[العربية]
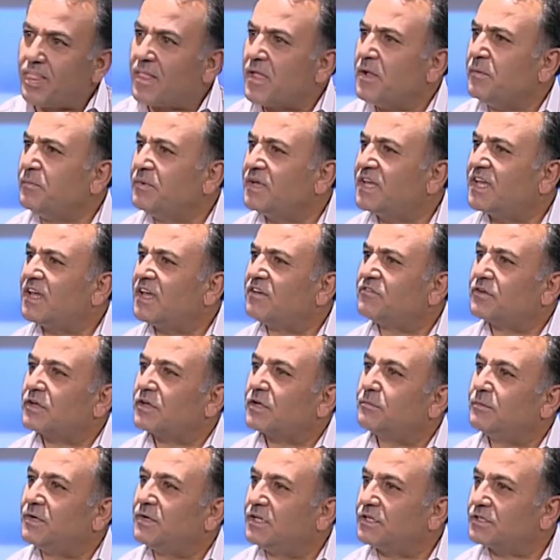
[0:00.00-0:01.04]

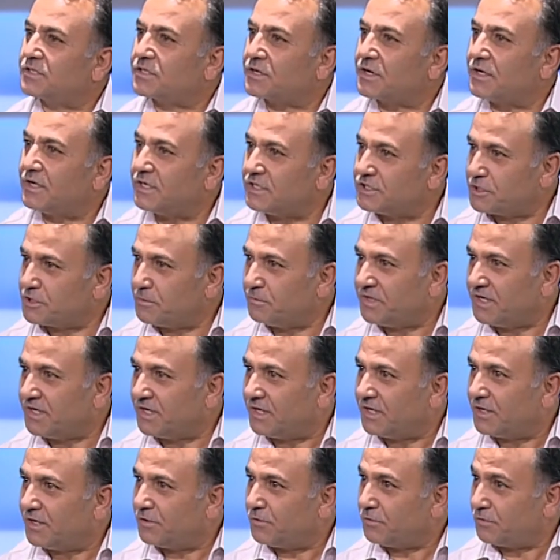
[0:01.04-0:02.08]
بكافئك بالاطراء الجميل
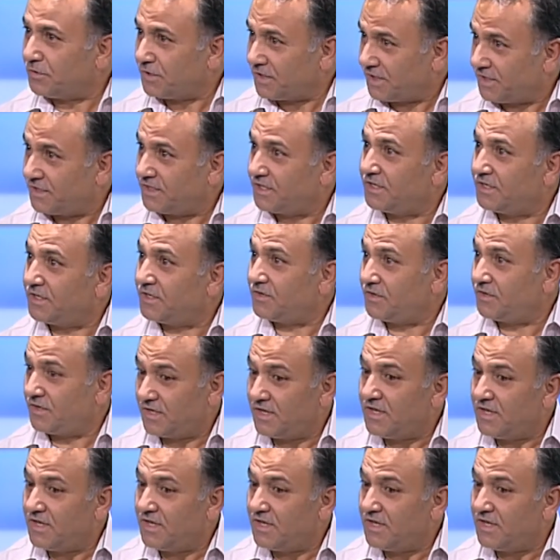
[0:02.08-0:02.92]
انه يعني